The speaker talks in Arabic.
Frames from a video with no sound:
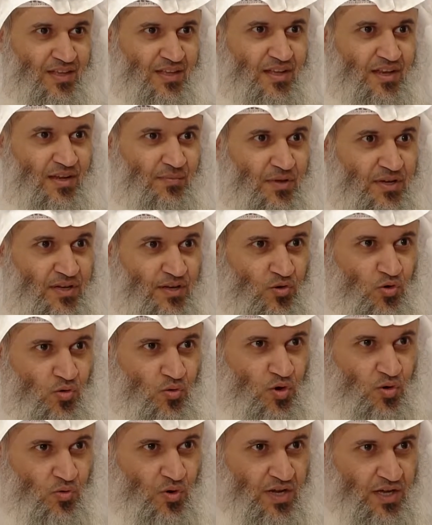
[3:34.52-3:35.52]
من
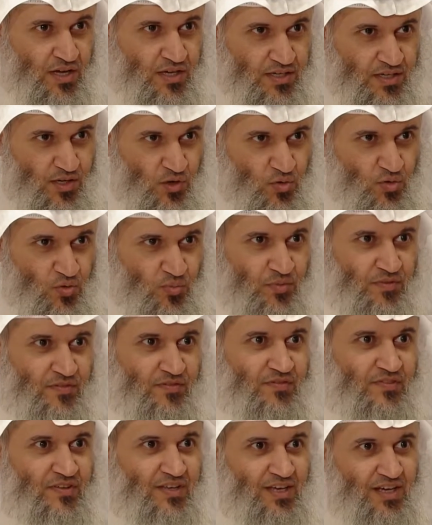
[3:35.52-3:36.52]
ولا أن يقوم
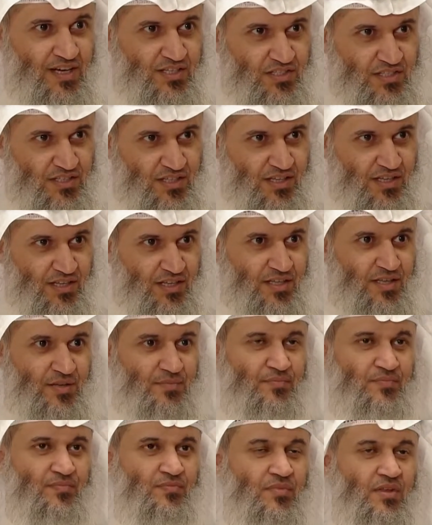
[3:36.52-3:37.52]
في حاجة أخي
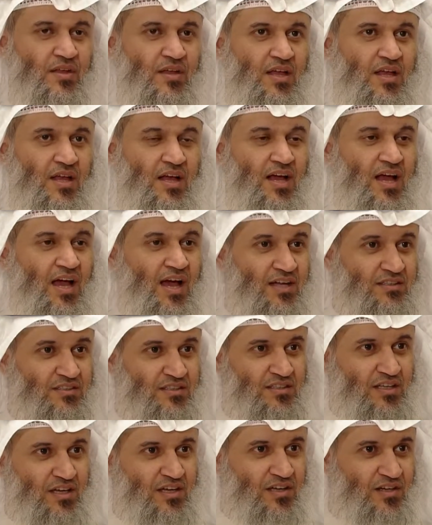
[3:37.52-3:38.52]

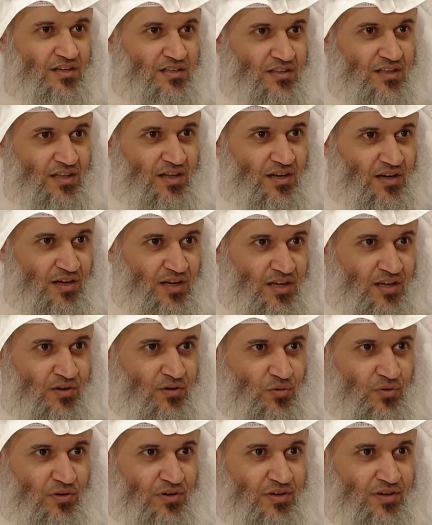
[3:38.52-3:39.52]
حتى يقضيها
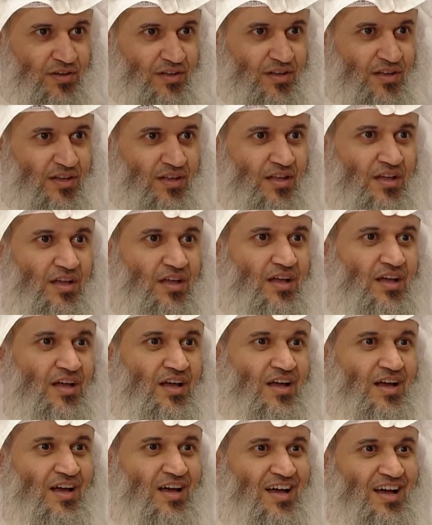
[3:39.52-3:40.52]
له أو حتى
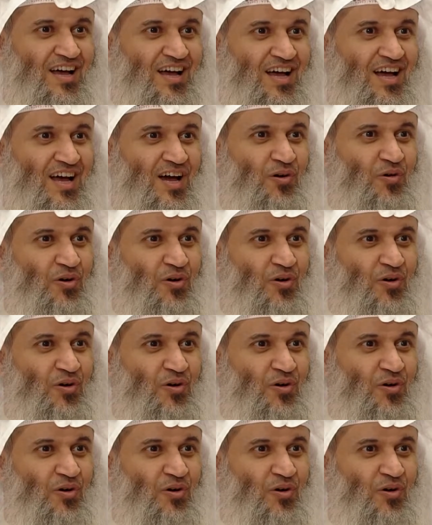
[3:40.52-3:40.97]
أثبتها أو